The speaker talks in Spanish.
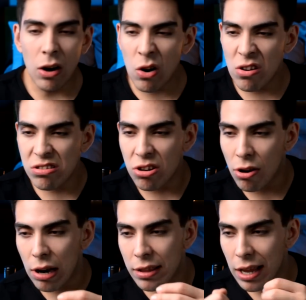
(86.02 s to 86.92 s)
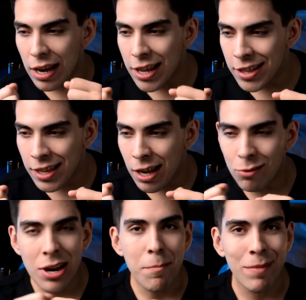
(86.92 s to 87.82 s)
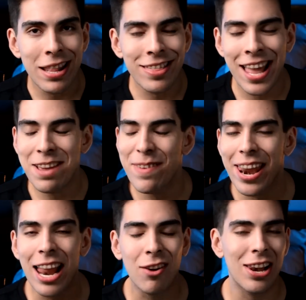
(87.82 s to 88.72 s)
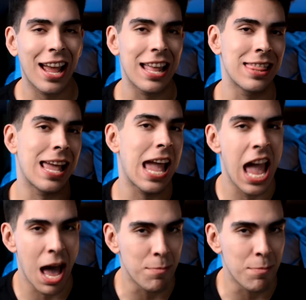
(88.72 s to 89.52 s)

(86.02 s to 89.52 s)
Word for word: O un chocolate caliente, una manta y verla con la gente que